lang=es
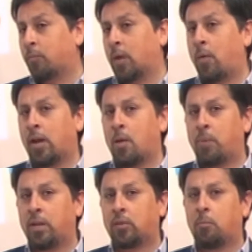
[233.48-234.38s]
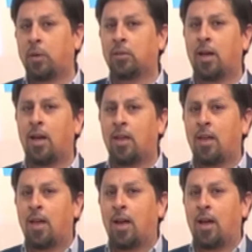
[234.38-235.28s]
a ver, la empresa empieza
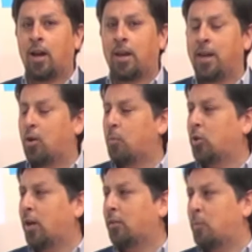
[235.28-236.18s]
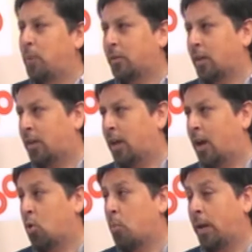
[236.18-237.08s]
a generar, como todas las empresas, que
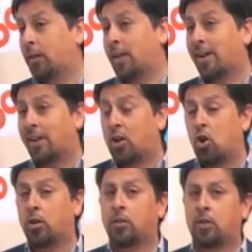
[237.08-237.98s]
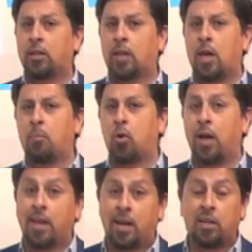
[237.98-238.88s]
argumentan recortes en esta
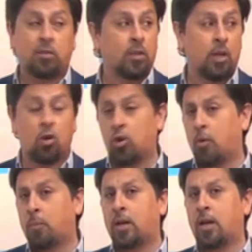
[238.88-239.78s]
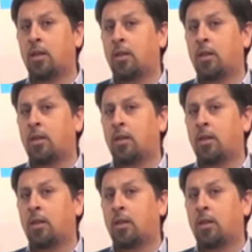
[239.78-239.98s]
época de crisis económica